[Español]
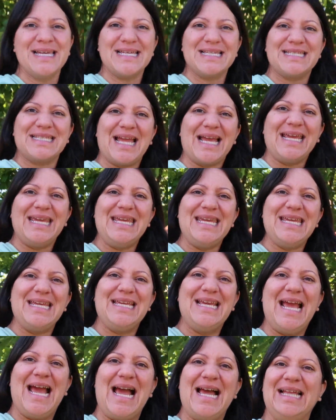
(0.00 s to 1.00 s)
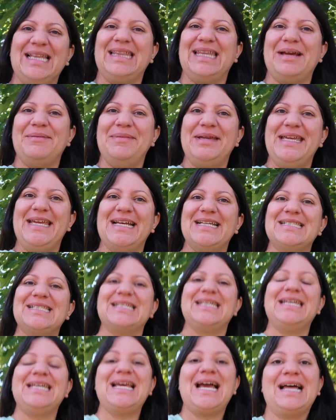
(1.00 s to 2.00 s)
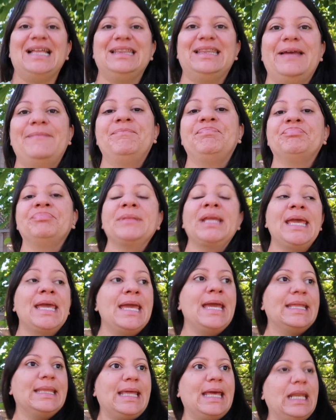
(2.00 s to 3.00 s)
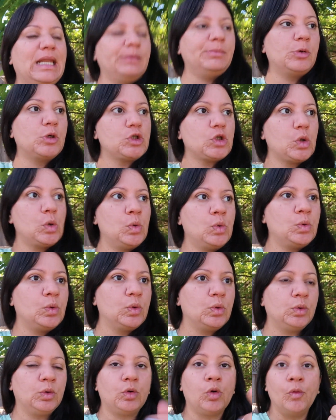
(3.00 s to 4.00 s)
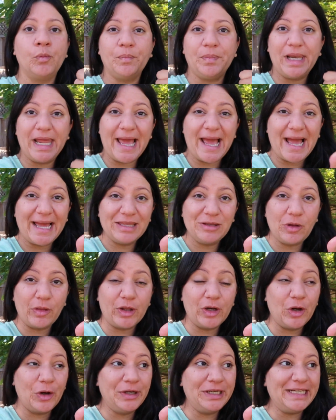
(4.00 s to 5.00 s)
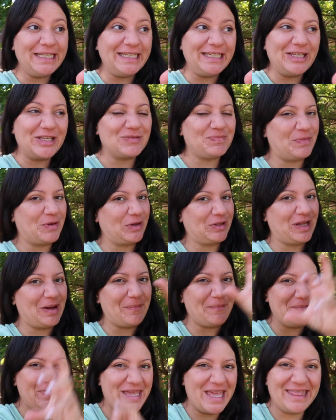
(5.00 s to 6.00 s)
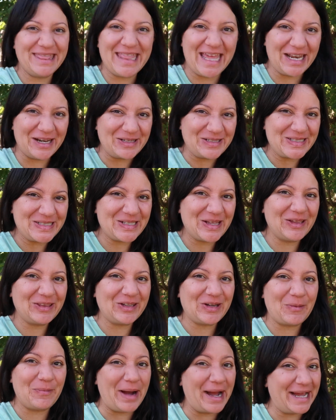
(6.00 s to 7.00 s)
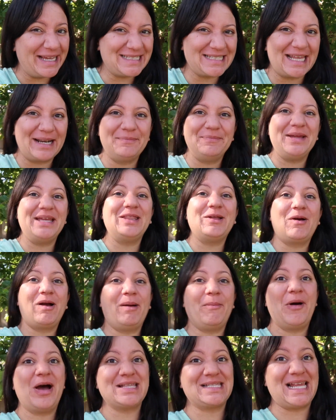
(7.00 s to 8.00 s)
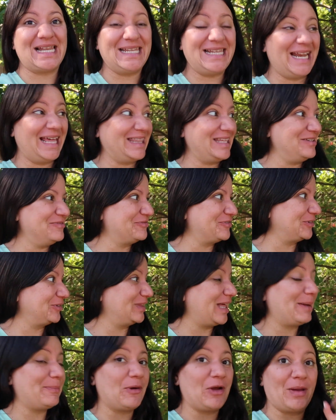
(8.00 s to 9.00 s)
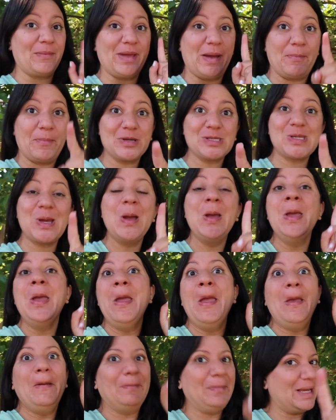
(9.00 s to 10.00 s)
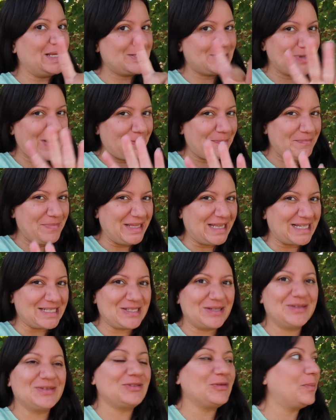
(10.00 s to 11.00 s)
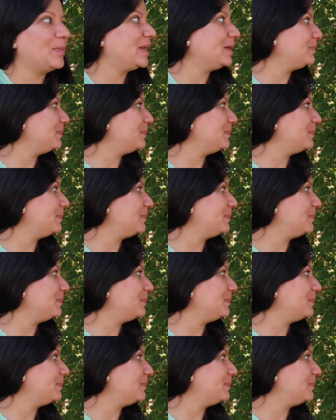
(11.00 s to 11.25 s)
Está gigante, amigas, gigante. Tenemos un cumpleaños de los niños, pero también de nosotros. Van a estar viendo que vamos a salir a disfrutar porque mi esposo me hizo una invitación súper